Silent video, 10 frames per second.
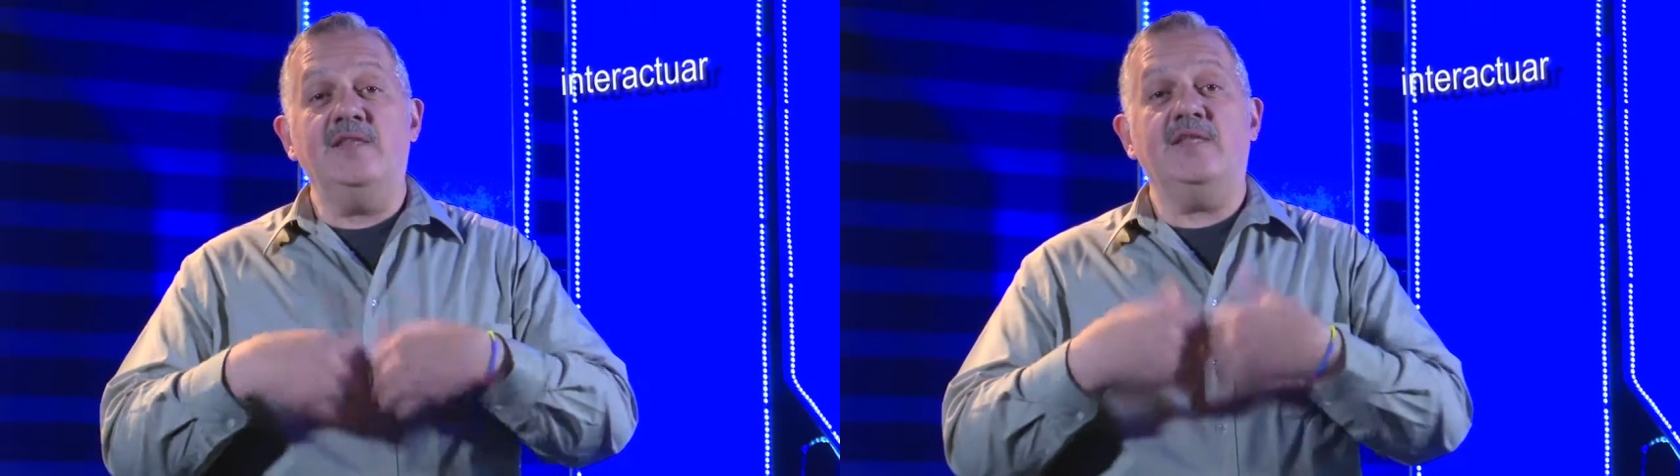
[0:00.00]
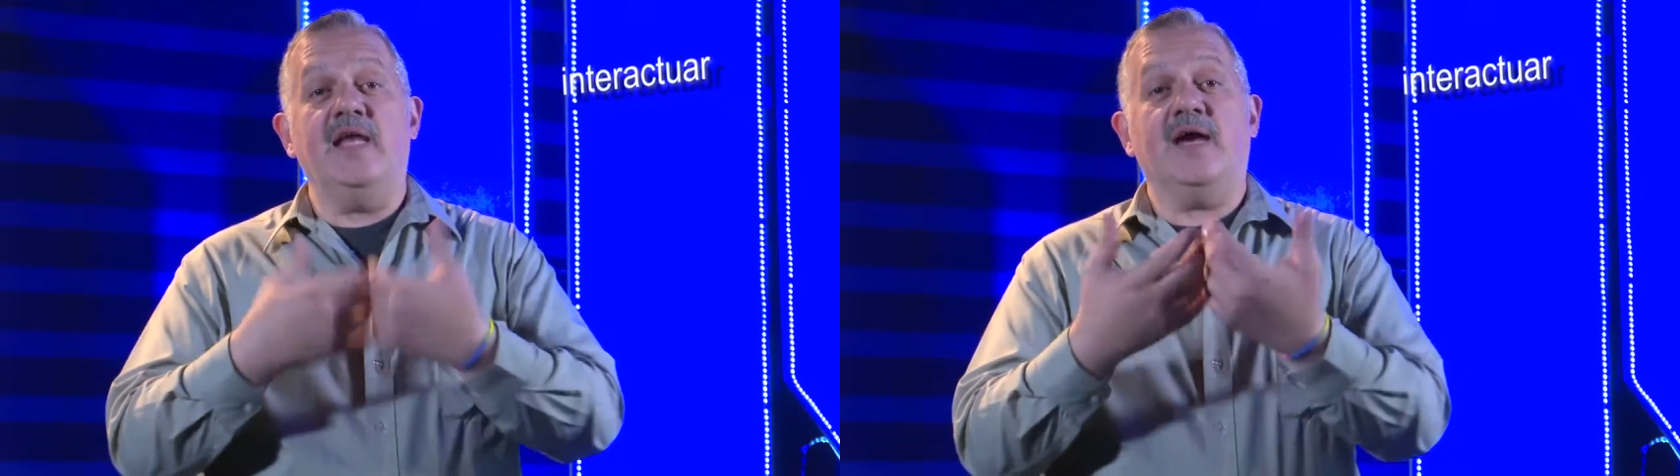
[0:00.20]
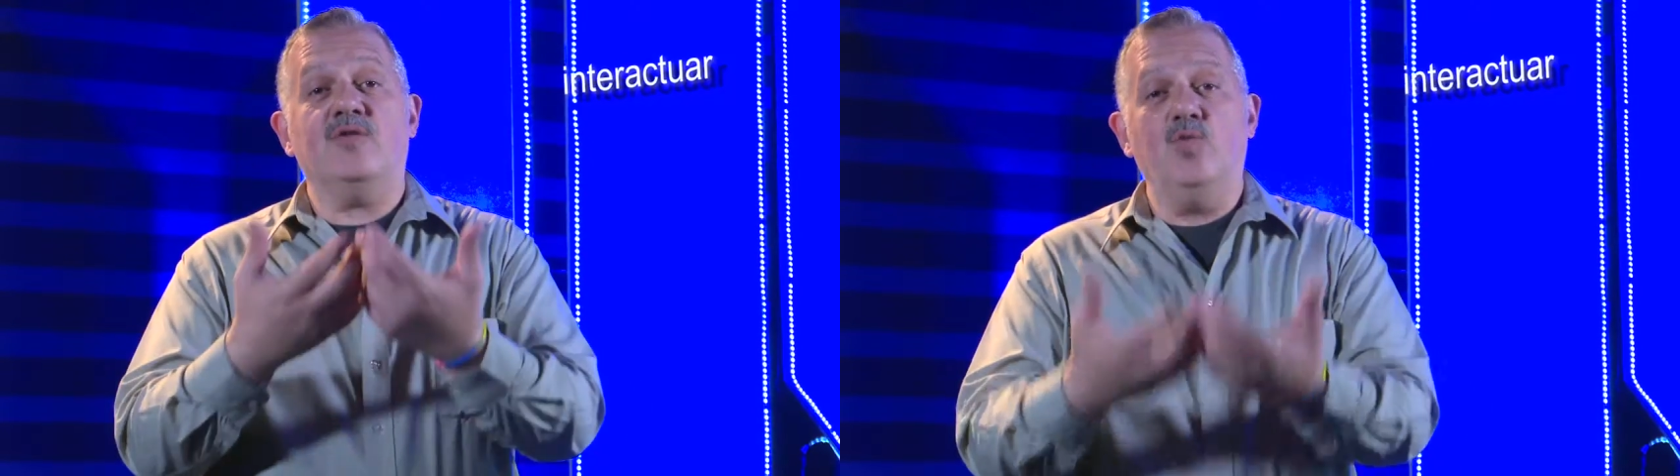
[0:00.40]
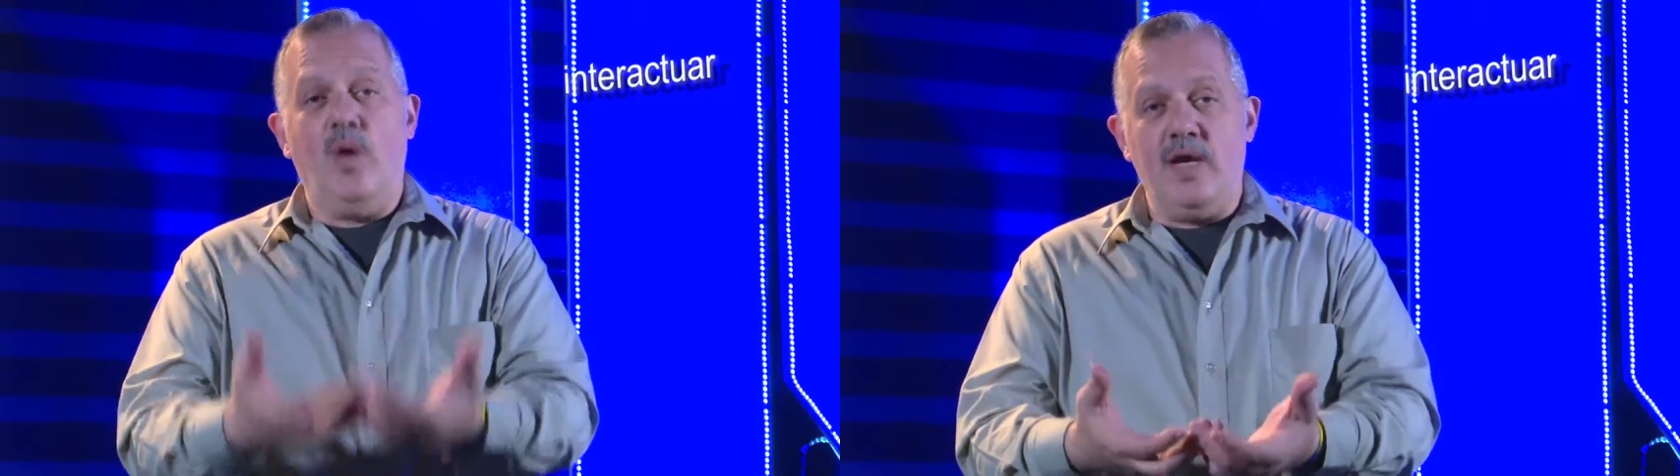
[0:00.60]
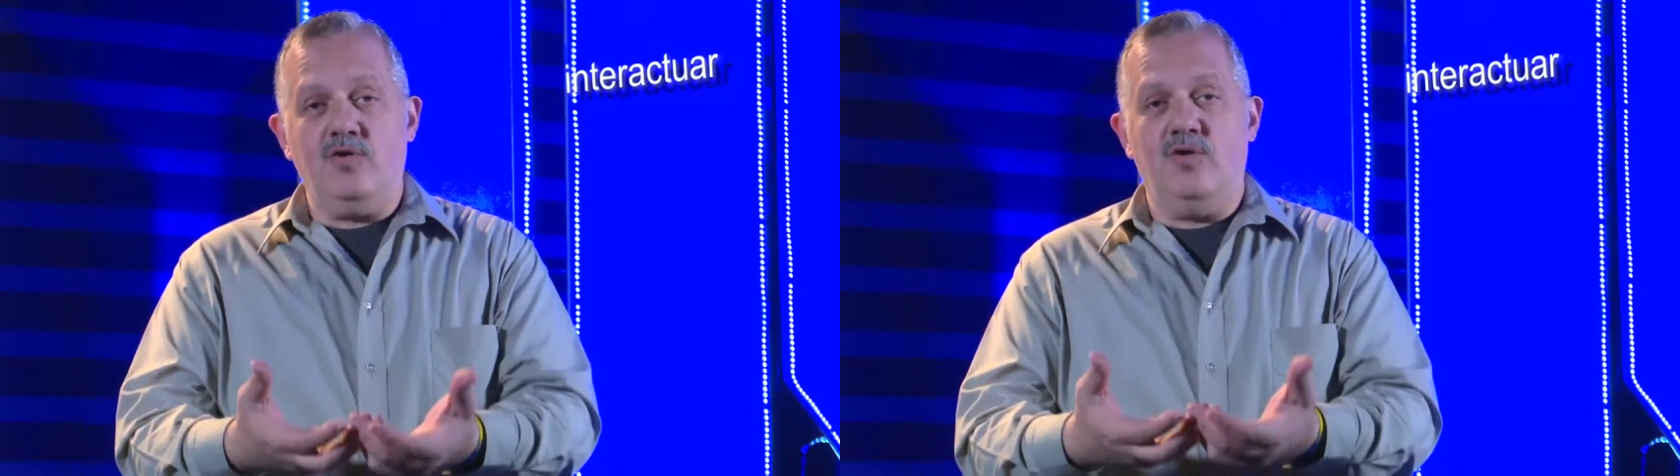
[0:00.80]

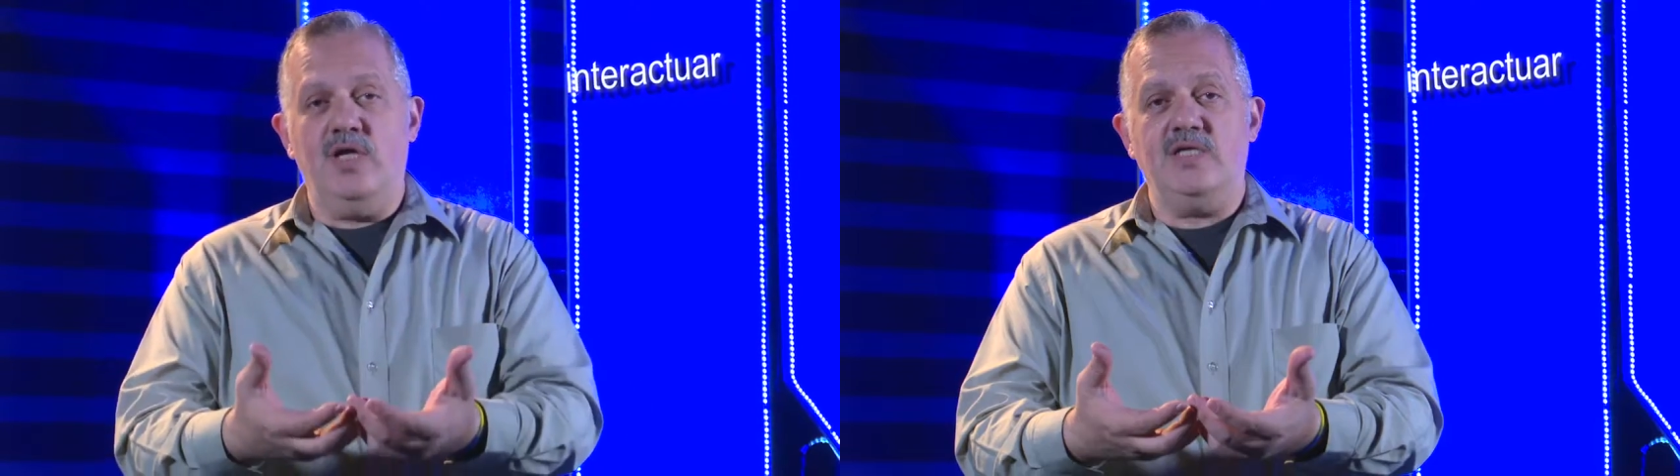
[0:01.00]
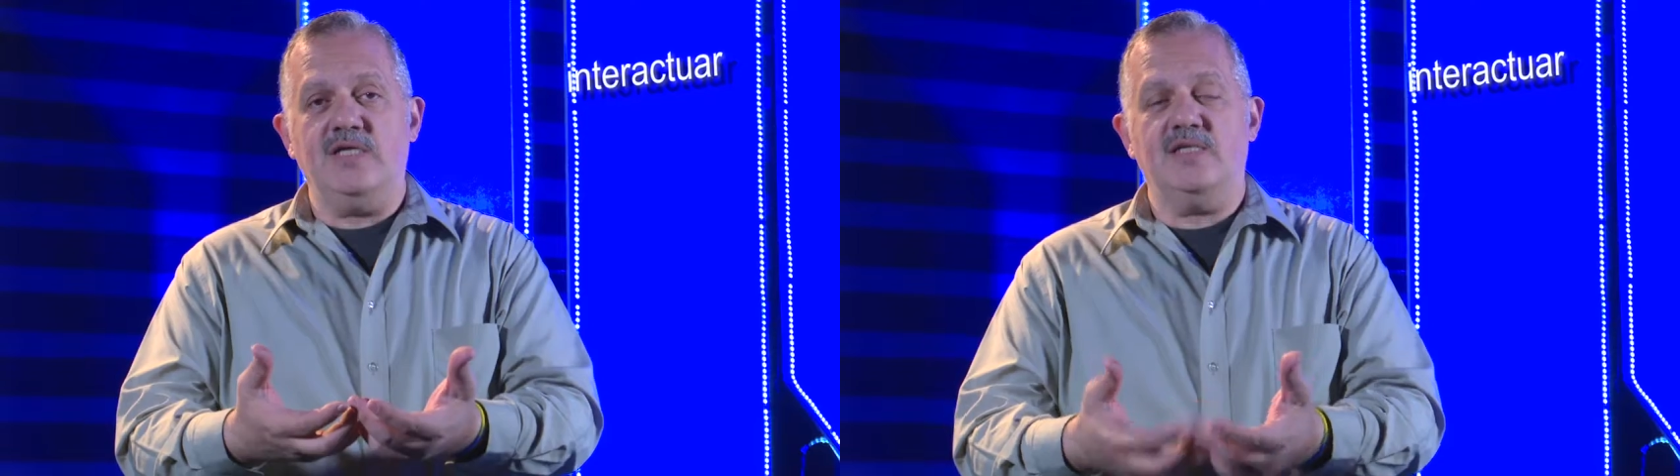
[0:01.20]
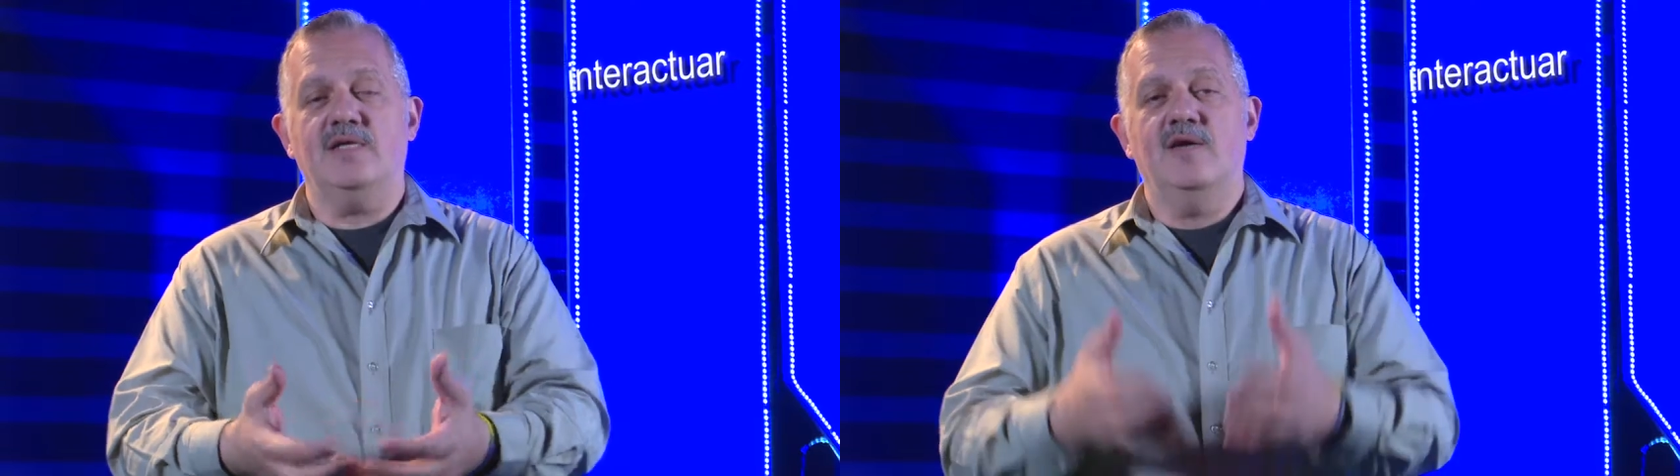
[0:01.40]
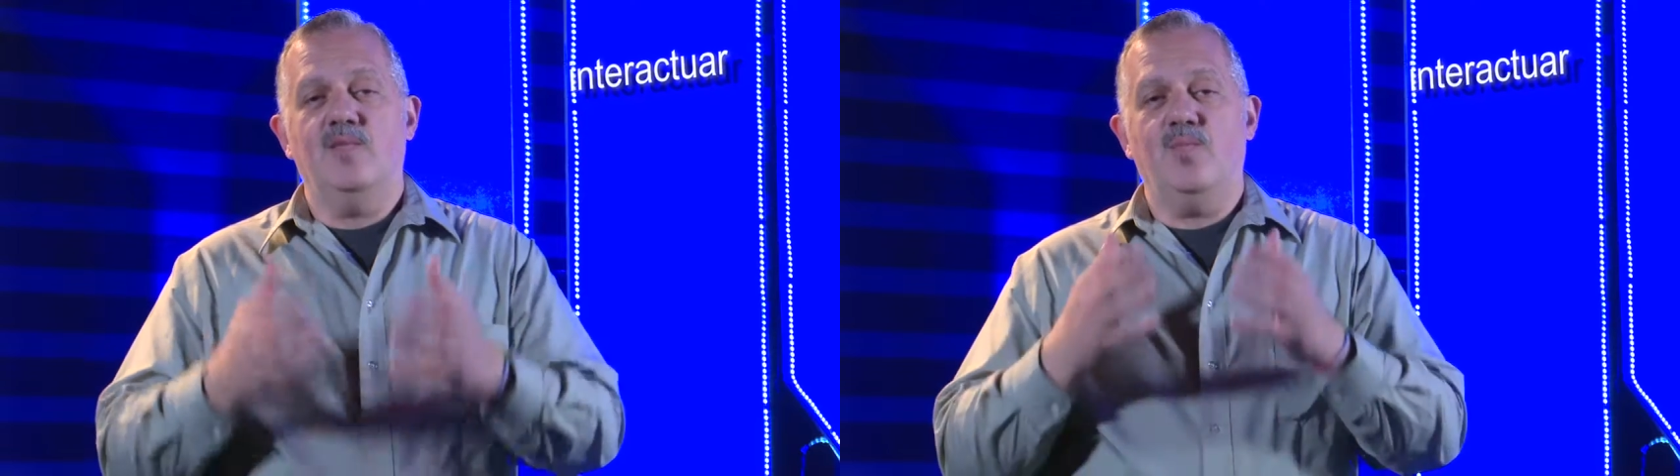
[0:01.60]
interactuar con ellas